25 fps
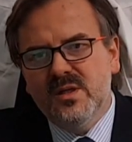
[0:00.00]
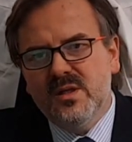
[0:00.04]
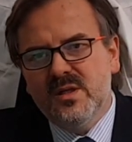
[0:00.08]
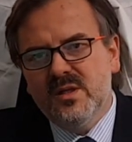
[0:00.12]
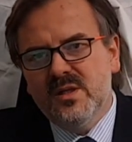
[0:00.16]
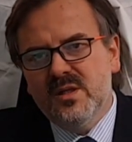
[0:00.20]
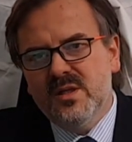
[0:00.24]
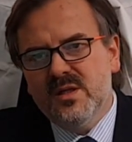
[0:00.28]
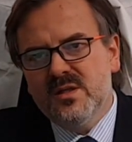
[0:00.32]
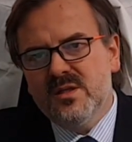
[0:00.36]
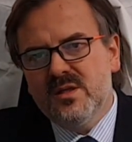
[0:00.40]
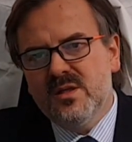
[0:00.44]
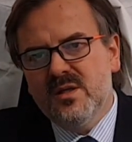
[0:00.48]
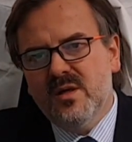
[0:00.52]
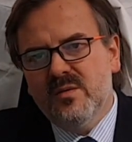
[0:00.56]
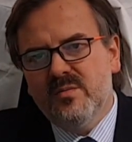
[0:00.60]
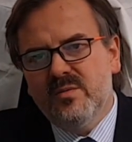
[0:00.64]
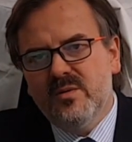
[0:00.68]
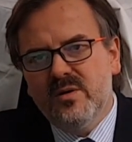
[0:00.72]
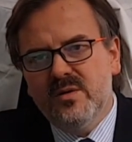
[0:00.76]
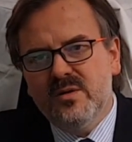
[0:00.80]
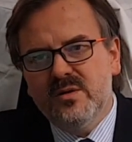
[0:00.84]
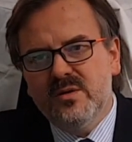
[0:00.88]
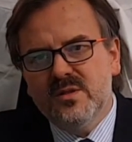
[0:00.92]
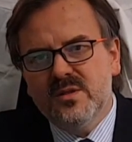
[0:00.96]
że rdest
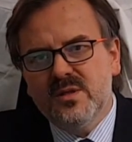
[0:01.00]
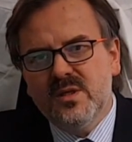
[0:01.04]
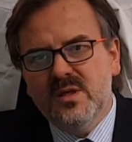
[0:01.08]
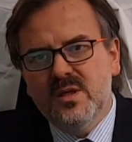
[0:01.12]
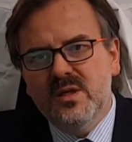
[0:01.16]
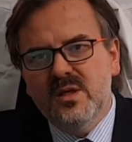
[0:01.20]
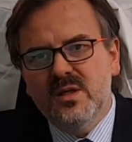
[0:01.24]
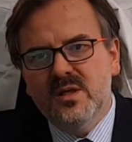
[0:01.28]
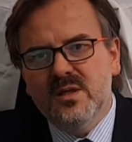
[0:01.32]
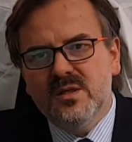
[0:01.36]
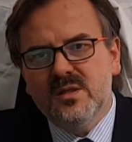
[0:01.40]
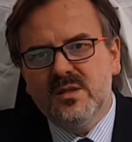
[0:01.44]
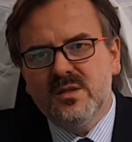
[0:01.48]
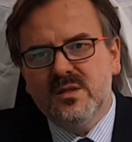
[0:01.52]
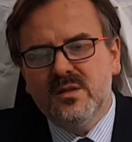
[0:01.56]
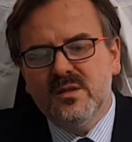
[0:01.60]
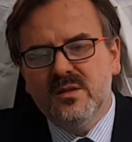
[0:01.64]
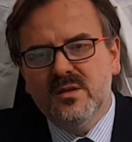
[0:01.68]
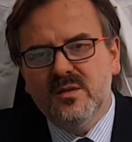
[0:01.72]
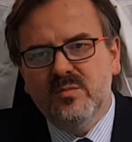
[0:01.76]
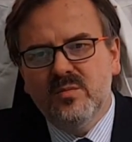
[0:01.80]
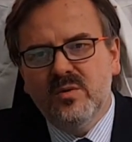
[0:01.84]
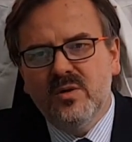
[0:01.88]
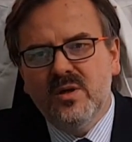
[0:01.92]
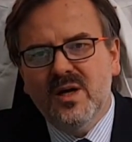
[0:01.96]
japoński jest
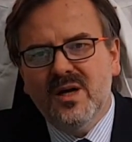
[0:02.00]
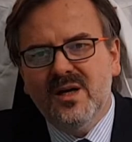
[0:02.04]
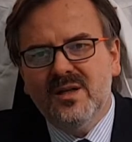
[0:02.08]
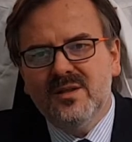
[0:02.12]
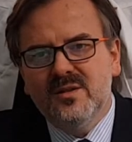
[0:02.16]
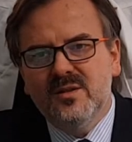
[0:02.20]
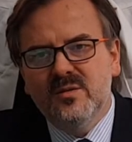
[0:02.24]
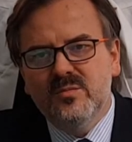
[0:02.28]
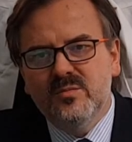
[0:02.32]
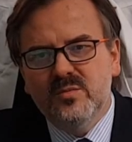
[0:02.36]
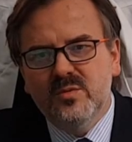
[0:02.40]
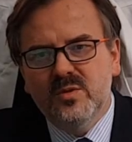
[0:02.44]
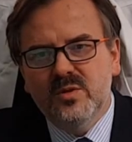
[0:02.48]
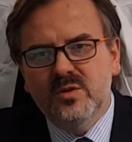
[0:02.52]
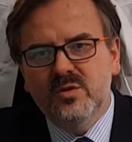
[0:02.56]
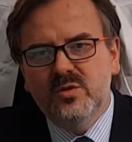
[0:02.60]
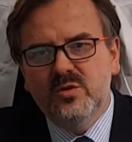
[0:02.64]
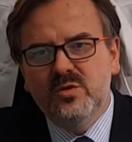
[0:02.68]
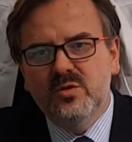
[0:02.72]
bogatym